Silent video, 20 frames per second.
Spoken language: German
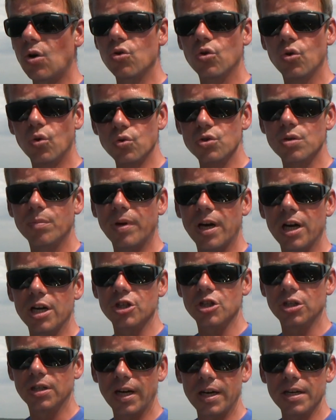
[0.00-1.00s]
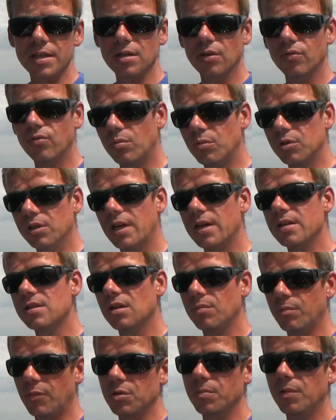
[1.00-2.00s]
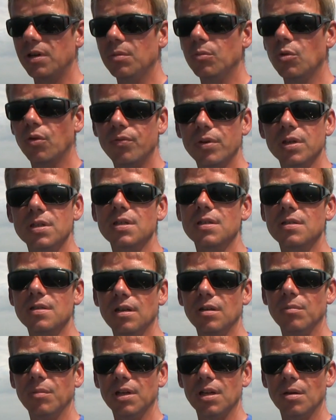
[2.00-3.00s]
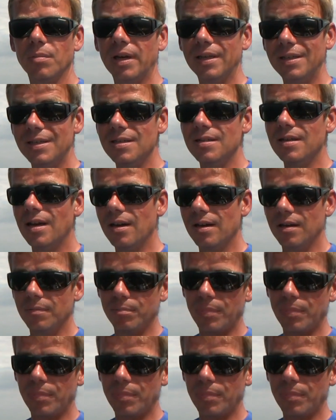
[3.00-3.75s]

auch große Barsche, 30, 35, manchmal eben noch 40 cm bei dieser